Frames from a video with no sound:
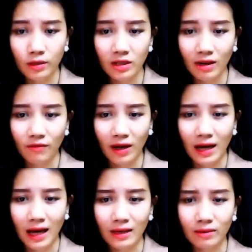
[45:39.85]
Chẳng phải
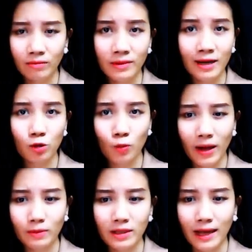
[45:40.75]
là anh đang giúp
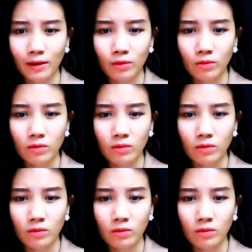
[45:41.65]
em sao?